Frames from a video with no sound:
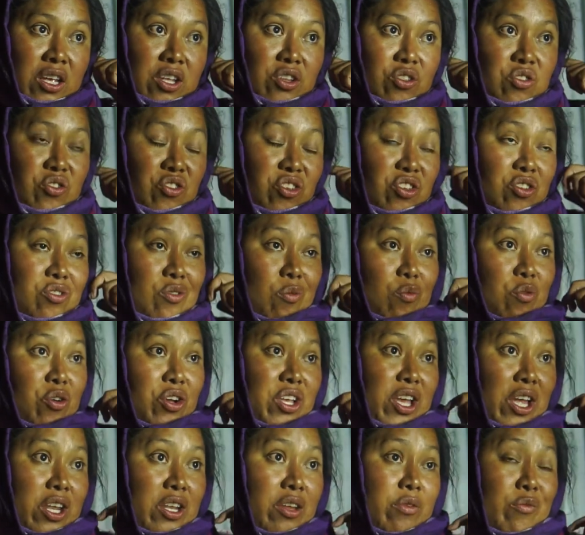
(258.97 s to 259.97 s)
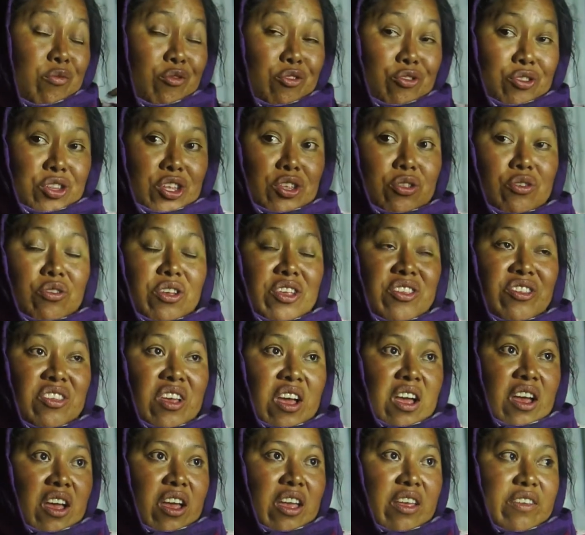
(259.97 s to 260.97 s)
Entonces, como que han infundido
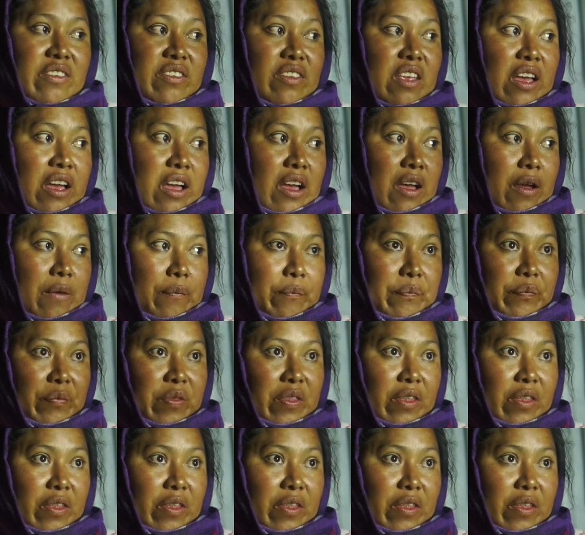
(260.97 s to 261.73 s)
esa, esa,